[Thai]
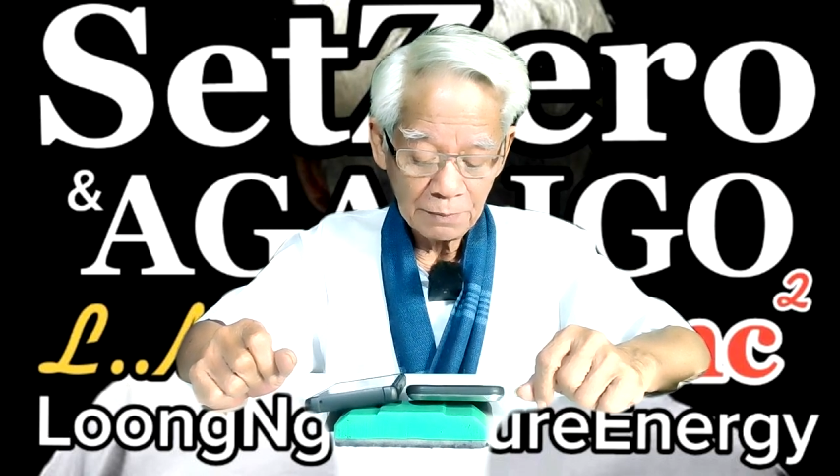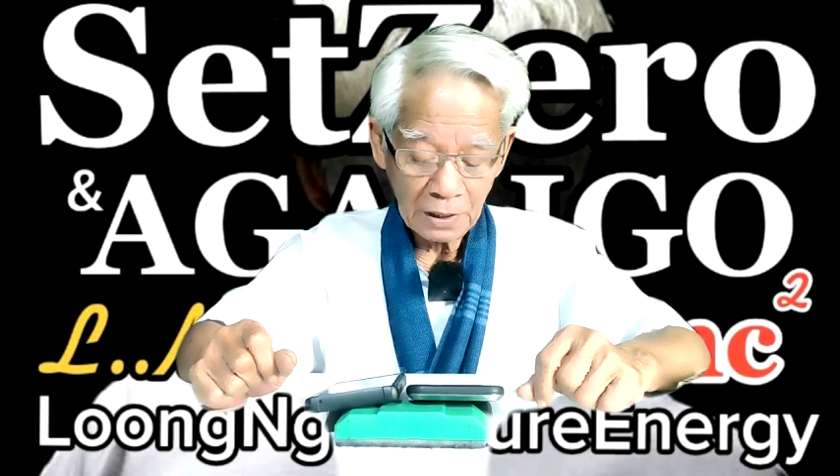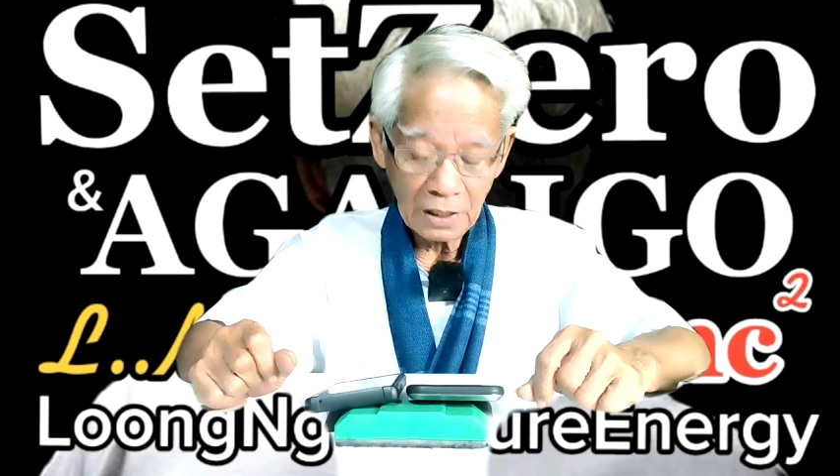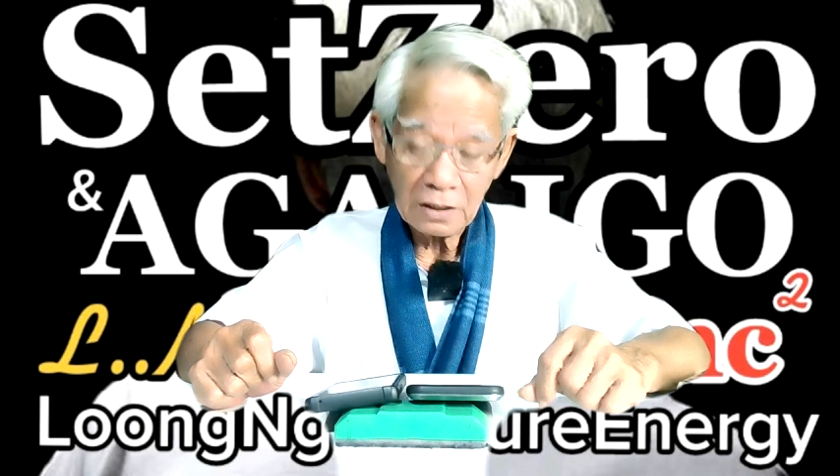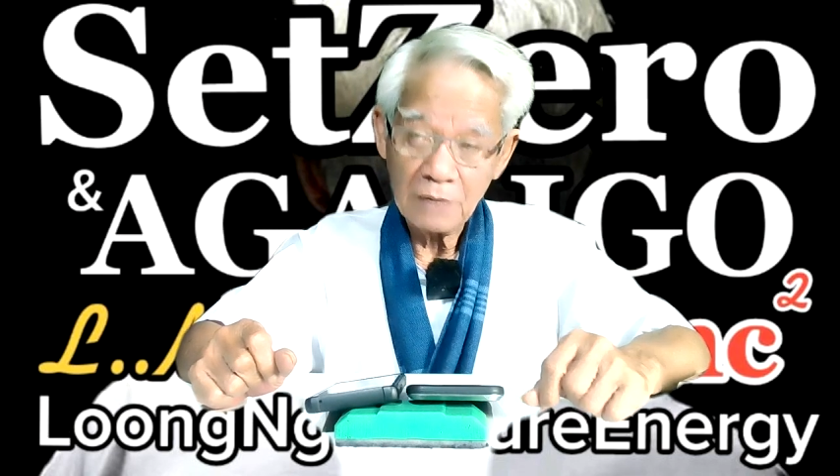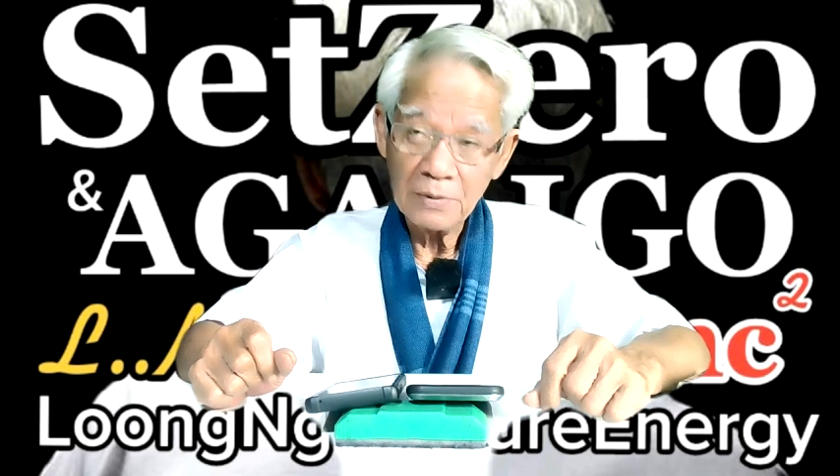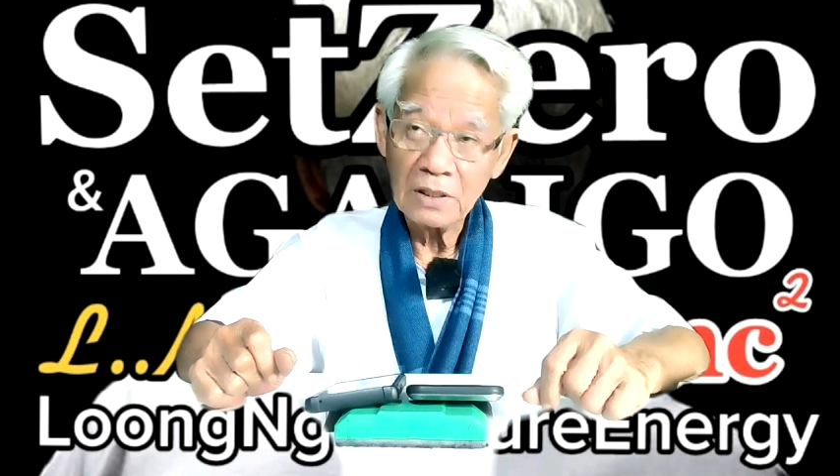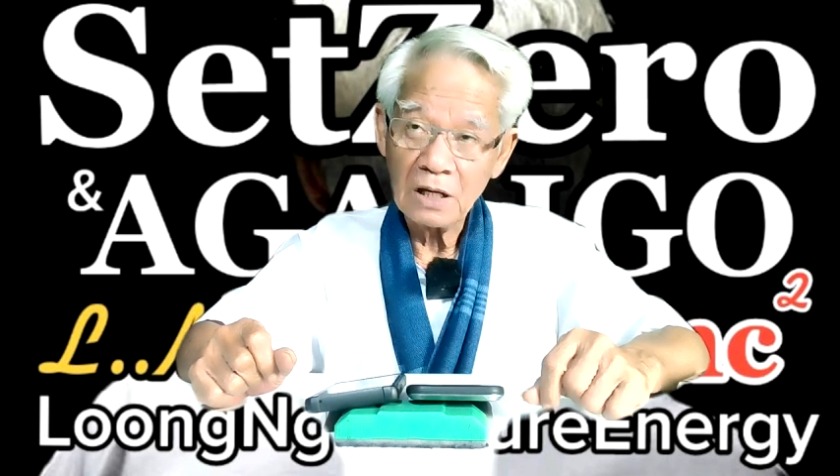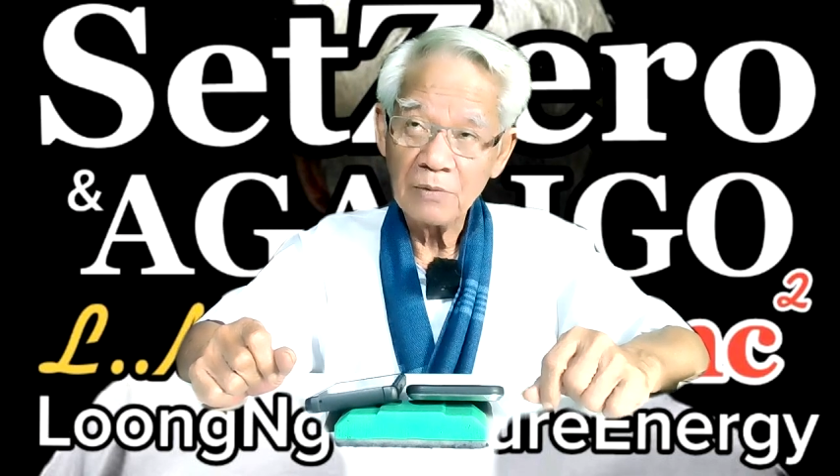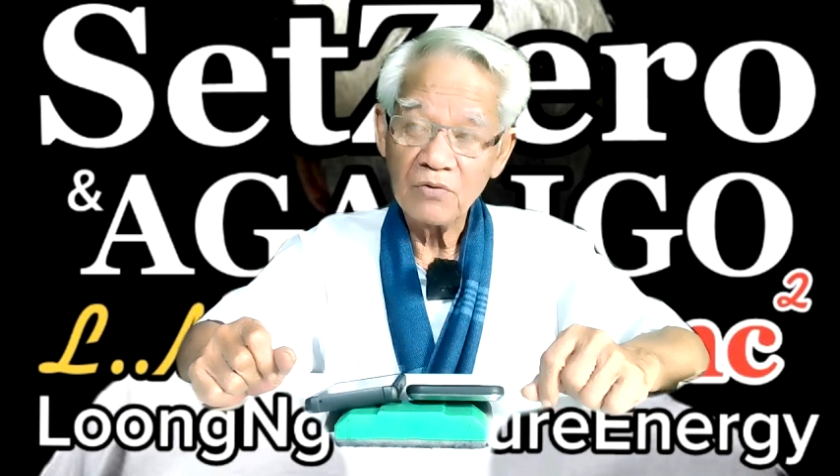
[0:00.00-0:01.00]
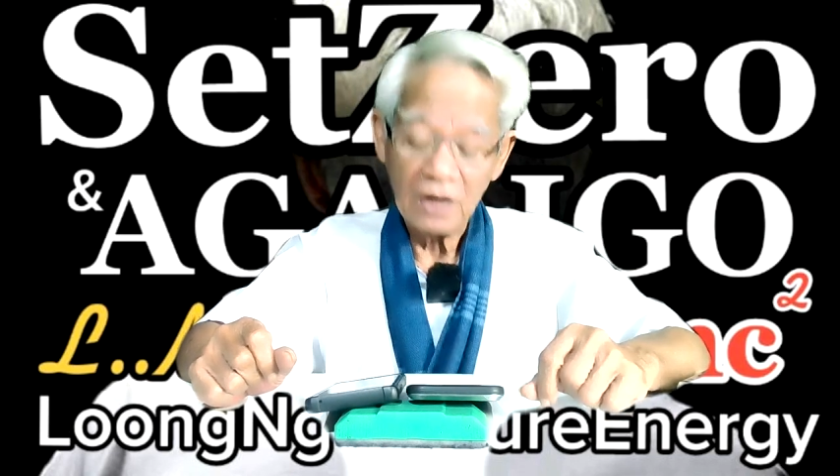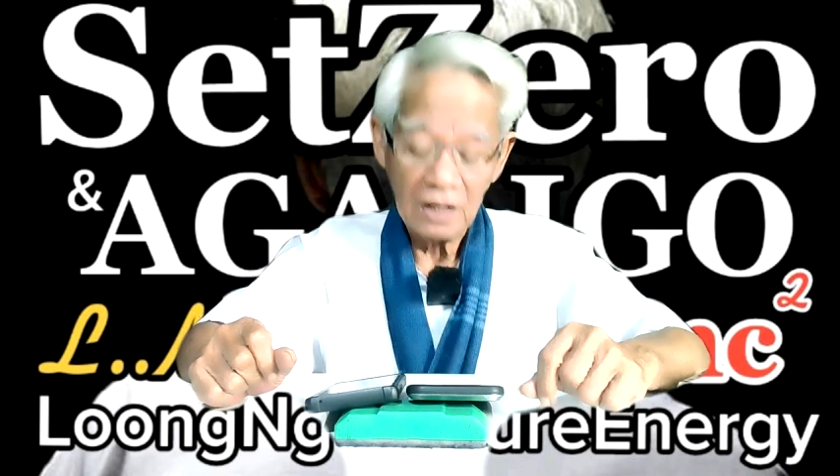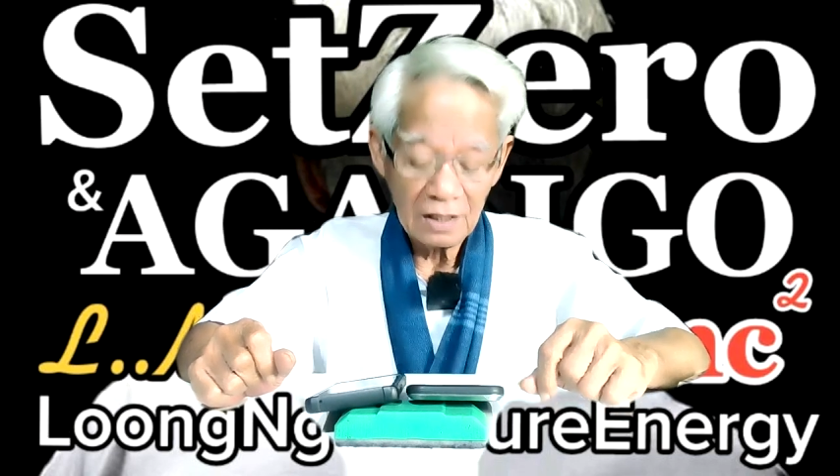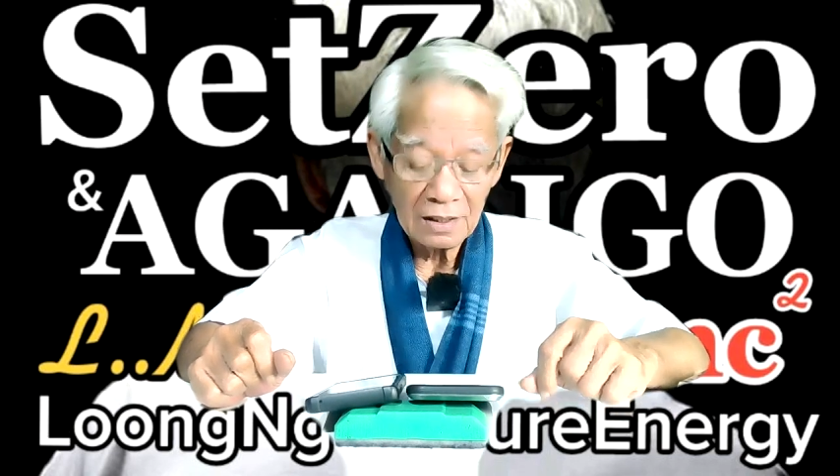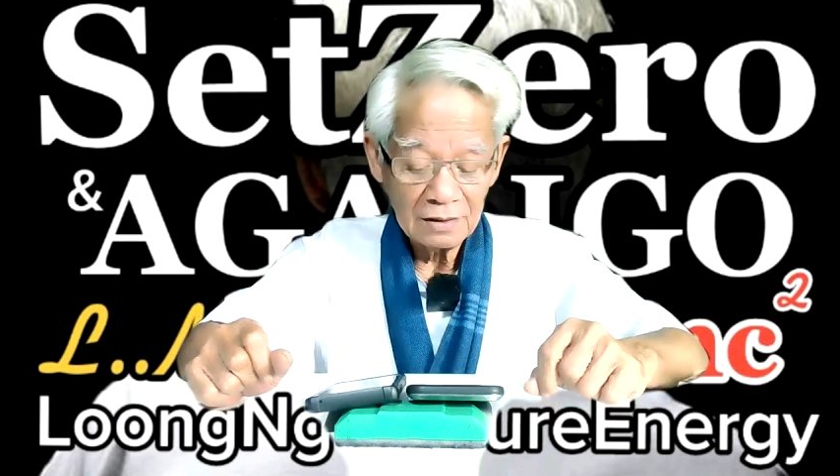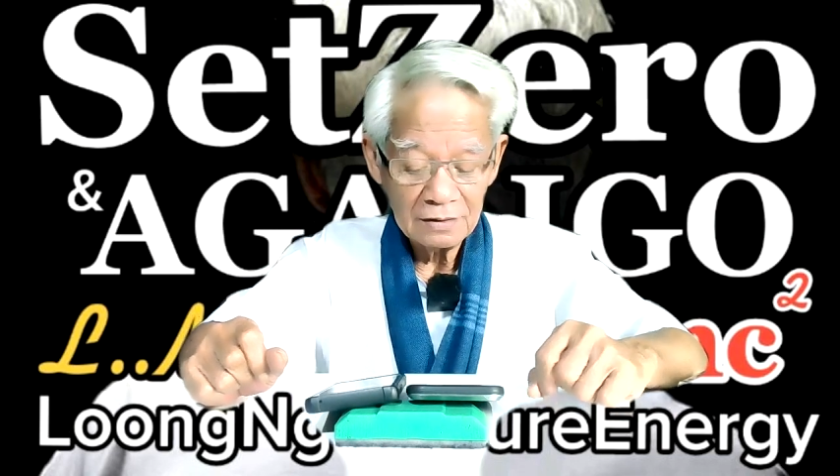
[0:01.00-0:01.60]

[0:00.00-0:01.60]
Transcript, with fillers: แปลไทยเป็นไทยไม่ไหวละ